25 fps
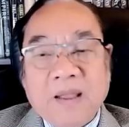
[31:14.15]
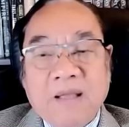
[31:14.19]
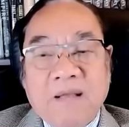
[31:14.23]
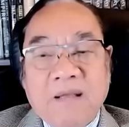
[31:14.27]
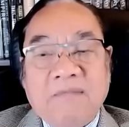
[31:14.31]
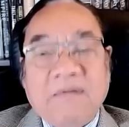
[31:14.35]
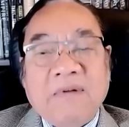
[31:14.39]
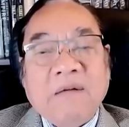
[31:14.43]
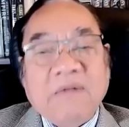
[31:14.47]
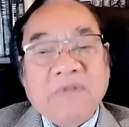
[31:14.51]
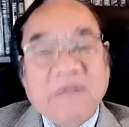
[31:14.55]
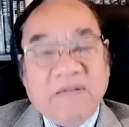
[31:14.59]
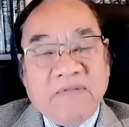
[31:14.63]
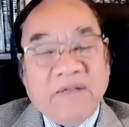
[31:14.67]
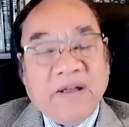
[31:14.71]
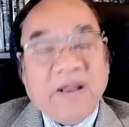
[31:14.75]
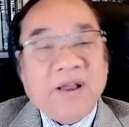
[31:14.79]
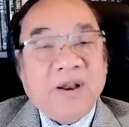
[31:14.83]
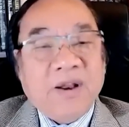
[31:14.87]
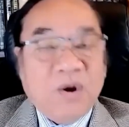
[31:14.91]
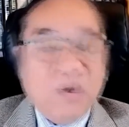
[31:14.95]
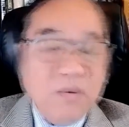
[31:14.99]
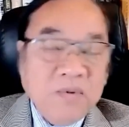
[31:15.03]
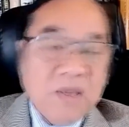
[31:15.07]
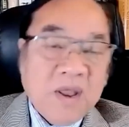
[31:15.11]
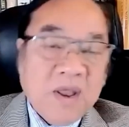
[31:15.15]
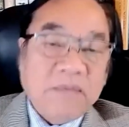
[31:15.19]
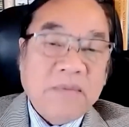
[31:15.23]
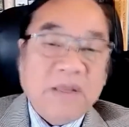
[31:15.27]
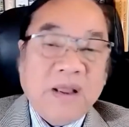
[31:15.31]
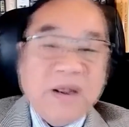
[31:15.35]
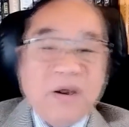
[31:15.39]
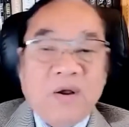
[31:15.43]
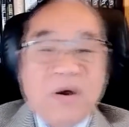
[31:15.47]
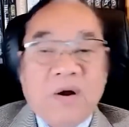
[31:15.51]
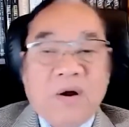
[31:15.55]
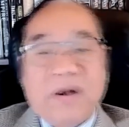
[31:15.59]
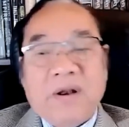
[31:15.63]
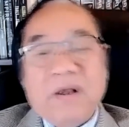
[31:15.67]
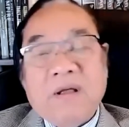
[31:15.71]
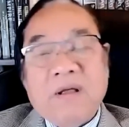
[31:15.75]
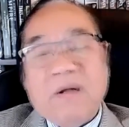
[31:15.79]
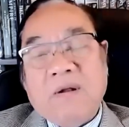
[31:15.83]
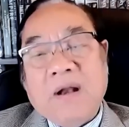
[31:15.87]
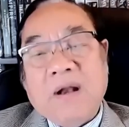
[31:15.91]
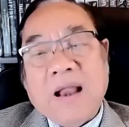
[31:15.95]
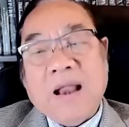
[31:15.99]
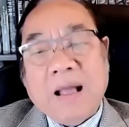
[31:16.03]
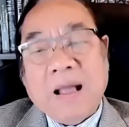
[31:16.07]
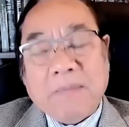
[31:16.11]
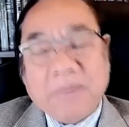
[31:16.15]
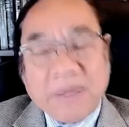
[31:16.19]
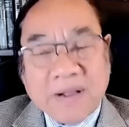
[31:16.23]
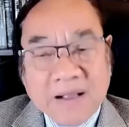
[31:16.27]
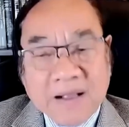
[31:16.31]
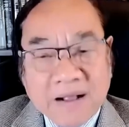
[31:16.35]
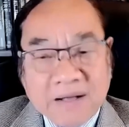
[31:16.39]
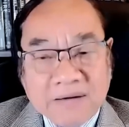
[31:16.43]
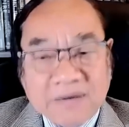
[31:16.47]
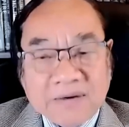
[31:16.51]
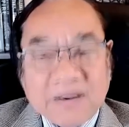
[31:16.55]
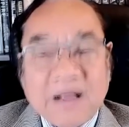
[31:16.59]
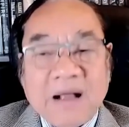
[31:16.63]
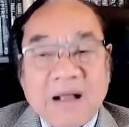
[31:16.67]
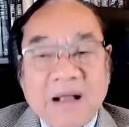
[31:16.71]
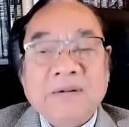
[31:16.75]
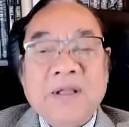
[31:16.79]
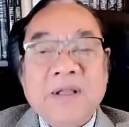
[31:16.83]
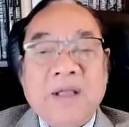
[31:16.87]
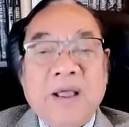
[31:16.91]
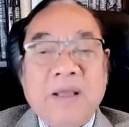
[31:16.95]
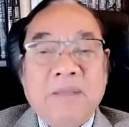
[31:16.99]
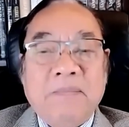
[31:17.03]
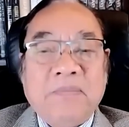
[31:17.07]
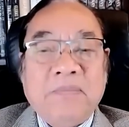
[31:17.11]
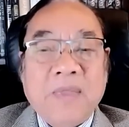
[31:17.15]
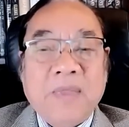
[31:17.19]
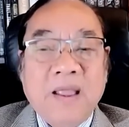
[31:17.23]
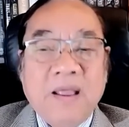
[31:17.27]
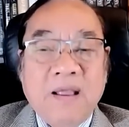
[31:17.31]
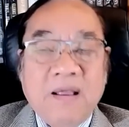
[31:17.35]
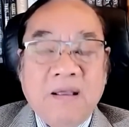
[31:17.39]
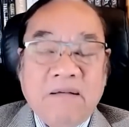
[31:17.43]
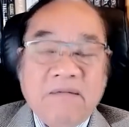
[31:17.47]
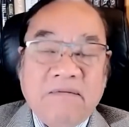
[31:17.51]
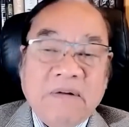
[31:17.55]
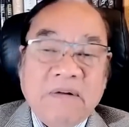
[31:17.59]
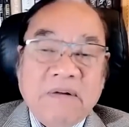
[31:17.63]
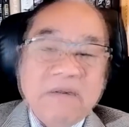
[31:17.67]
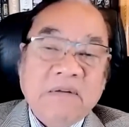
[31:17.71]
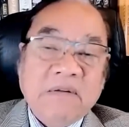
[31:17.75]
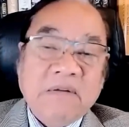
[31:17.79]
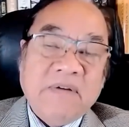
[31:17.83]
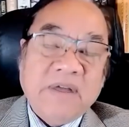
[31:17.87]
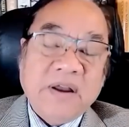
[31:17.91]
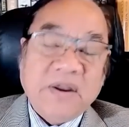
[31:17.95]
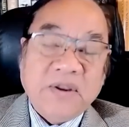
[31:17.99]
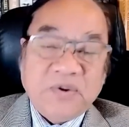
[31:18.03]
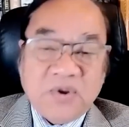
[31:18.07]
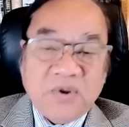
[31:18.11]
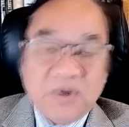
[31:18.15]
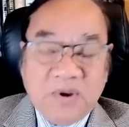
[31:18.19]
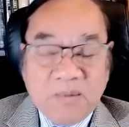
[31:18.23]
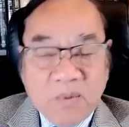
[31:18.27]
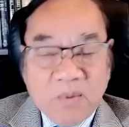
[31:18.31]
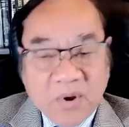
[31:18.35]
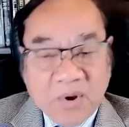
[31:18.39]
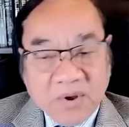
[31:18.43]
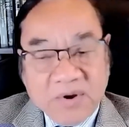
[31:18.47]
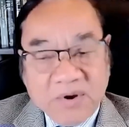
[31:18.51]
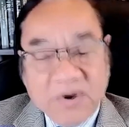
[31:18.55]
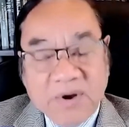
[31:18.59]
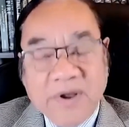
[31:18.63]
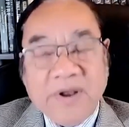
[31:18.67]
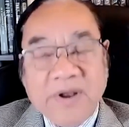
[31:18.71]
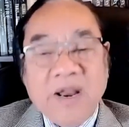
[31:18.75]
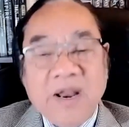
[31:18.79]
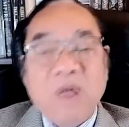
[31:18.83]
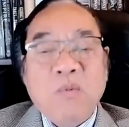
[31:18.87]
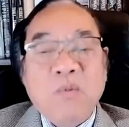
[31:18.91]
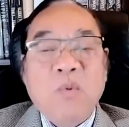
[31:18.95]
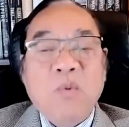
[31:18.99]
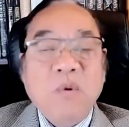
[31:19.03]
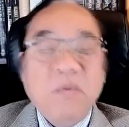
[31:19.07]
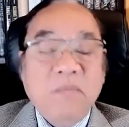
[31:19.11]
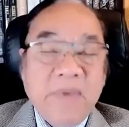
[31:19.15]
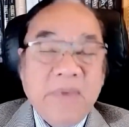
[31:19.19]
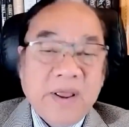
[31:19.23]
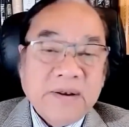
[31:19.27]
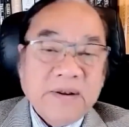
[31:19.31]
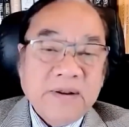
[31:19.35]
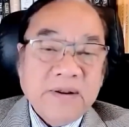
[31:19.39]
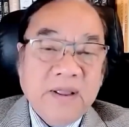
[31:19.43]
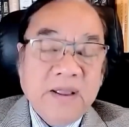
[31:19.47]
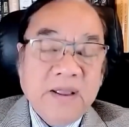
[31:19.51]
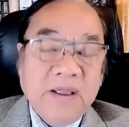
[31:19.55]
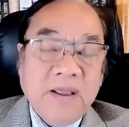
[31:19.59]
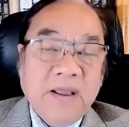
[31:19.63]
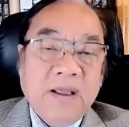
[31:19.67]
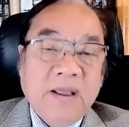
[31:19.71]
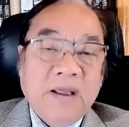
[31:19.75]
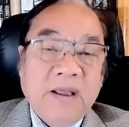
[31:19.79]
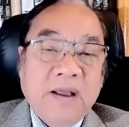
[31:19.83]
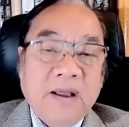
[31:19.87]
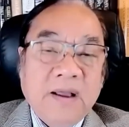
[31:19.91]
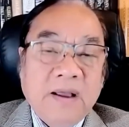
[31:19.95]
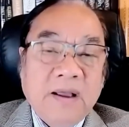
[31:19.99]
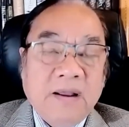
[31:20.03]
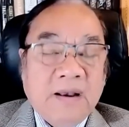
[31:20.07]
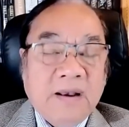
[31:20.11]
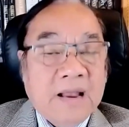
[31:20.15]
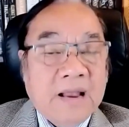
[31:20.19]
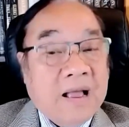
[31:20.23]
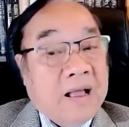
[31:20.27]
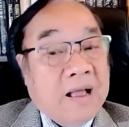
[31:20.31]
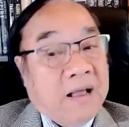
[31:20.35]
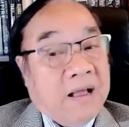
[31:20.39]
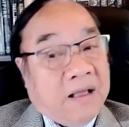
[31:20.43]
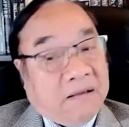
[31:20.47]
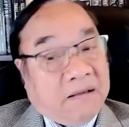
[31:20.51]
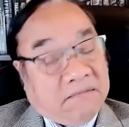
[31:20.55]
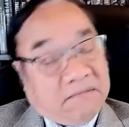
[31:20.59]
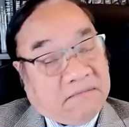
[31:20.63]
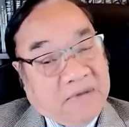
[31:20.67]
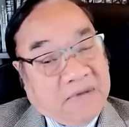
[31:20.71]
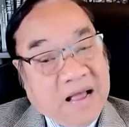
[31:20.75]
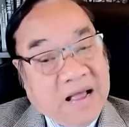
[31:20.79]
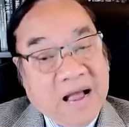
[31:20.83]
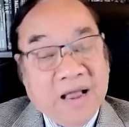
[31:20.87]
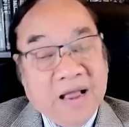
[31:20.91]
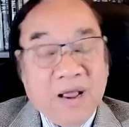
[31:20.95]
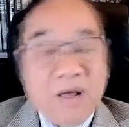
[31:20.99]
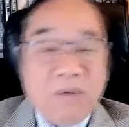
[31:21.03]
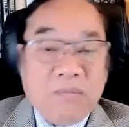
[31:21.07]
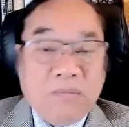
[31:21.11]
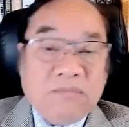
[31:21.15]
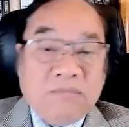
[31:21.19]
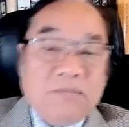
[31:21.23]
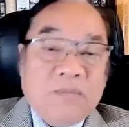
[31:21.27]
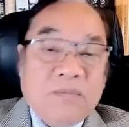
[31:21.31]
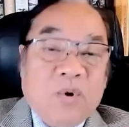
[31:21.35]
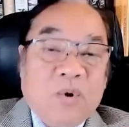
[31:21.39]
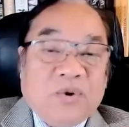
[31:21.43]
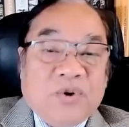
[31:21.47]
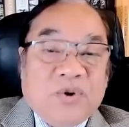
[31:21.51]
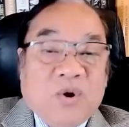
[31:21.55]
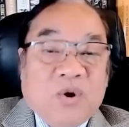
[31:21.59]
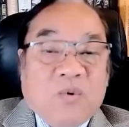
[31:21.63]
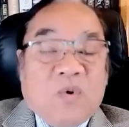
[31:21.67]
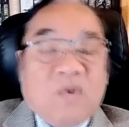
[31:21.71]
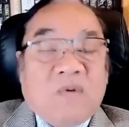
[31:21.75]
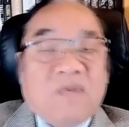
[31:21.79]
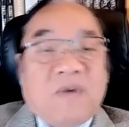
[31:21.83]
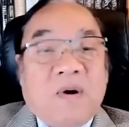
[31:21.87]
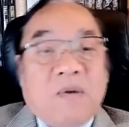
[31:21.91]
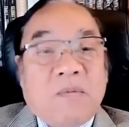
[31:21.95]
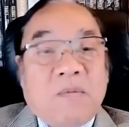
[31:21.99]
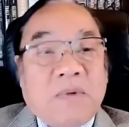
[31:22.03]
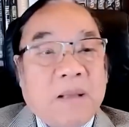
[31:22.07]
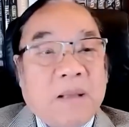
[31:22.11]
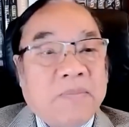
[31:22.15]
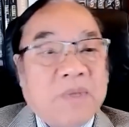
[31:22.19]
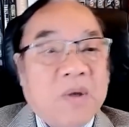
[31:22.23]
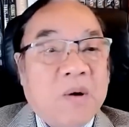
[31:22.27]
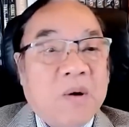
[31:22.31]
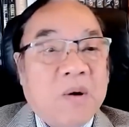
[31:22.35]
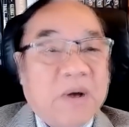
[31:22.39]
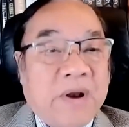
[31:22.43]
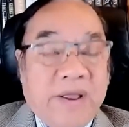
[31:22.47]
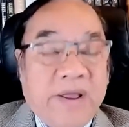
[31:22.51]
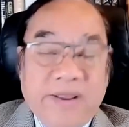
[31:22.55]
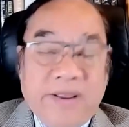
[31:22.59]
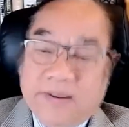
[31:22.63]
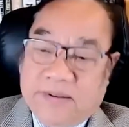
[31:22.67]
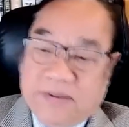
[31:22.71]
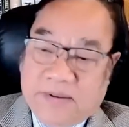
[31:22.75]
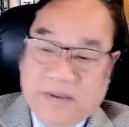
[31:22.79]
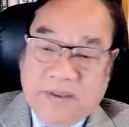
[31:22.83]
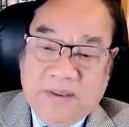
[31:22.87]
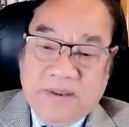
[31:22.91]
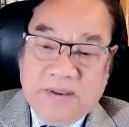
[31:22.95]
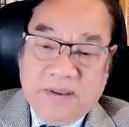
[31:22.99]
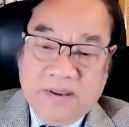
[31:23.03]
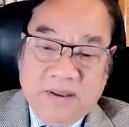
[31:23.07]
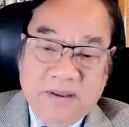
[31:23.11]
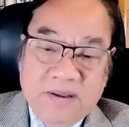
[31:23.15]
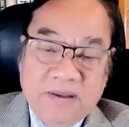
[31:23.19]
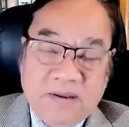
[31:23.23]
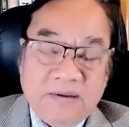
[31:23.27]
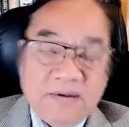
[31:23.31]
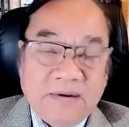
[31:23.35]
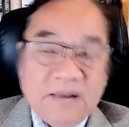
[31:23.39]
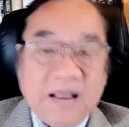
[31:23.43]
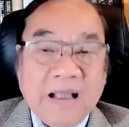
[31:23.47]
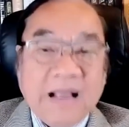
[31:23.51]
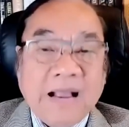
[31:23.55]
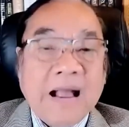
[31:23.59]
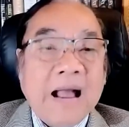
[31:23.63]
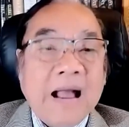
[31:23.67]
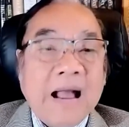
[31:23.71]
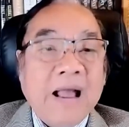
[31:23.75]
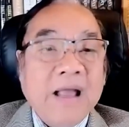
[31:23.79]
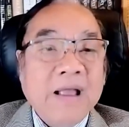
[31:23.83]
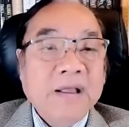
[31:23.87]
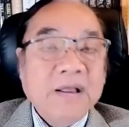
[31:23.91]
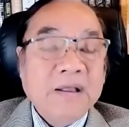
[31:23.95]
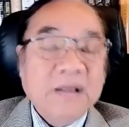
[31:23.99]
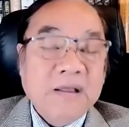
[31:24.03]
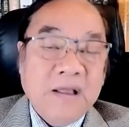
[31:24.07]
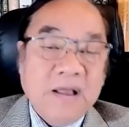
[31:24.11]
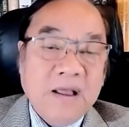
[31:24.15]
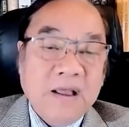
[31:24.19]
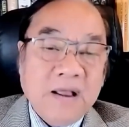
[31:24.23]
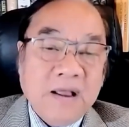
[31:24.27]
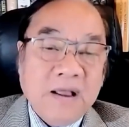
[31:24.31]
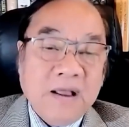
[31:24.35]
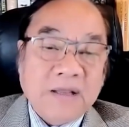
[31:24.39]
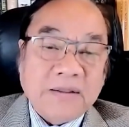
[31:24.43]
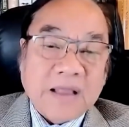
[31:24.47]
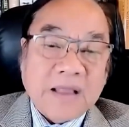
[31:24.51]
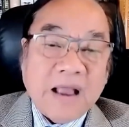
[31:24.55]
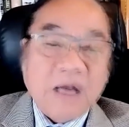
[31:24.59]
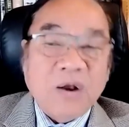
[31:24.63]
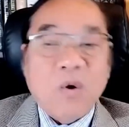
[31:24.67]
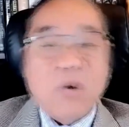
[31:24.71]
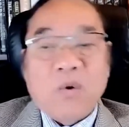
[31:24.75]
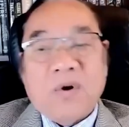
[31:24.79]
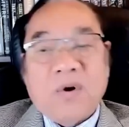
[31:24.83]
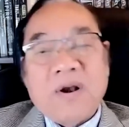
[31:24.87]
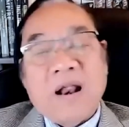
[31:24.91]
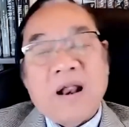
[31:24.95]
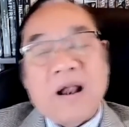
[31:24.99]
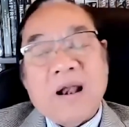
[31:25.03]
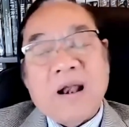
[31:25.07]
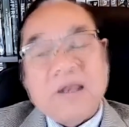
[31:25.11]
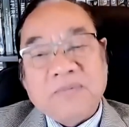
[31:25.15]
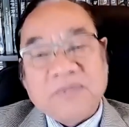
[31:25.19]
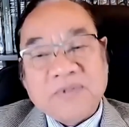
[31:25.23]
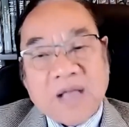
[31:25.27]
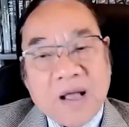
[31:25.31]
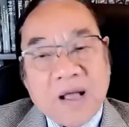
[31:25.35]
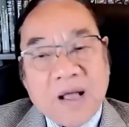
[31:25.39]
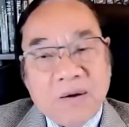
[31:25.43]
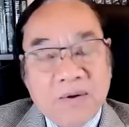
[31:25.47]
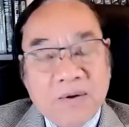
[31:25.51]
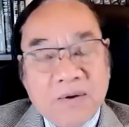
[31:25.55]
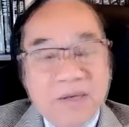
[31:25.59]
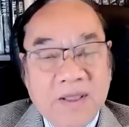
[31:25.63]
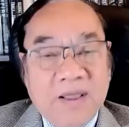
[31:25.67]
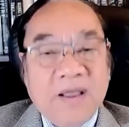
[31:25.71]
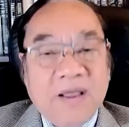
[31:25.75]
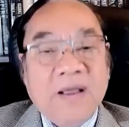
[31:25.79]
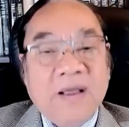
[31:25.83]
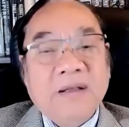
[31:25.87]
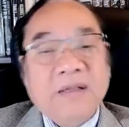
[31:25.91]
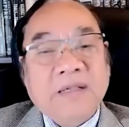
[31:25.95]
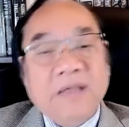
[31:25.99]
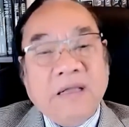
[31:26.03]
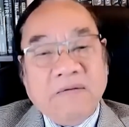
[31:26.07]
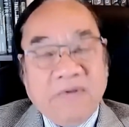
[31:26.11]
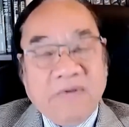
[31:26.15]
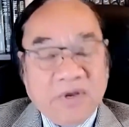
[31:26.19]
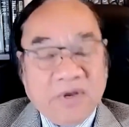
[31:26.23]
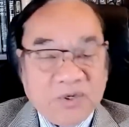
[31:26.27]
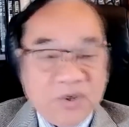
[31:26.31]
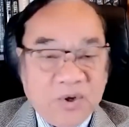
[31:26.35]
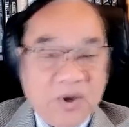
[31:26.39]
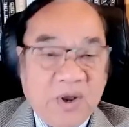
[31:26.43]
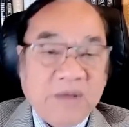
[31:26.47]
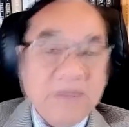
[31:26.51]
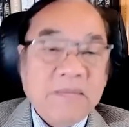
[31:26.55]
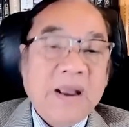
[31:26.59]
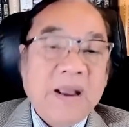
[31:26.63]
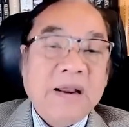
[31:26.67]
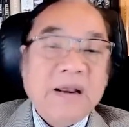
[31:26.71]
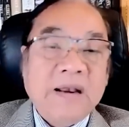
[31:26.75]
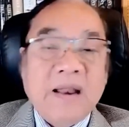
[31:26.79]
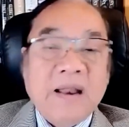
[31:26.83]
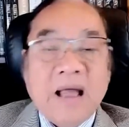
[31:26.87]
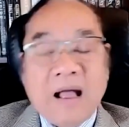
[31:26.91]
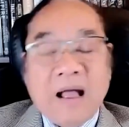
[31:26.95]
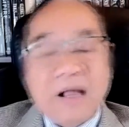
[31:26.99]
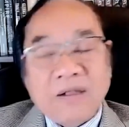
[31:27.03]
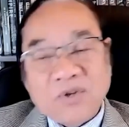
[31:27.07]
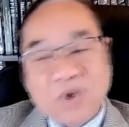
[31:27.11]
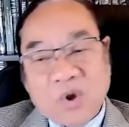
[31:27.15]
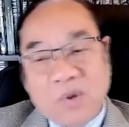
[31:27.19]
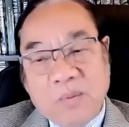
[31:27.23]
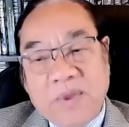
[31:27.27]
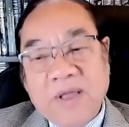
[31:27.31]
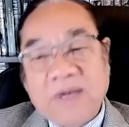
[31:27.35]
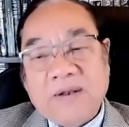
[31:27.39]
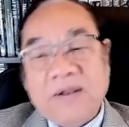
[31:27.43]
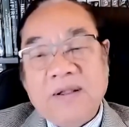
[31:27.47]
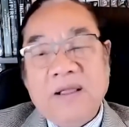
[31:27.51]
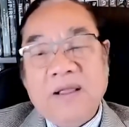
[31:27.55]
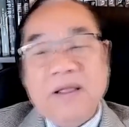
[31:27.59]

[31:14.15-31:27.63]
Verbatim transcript: và vì vậy đúng như anh mình nói đó nó làm căng thẳng thêm và vì vậy cho nên mọi người đều muốn biết uh, là hai ông bộ trưởng quốc phòng gặp nhau ở đây thì uh, đại khái cái thái độ nó là làm sao thì vừa rồi anh Bình đã cho biết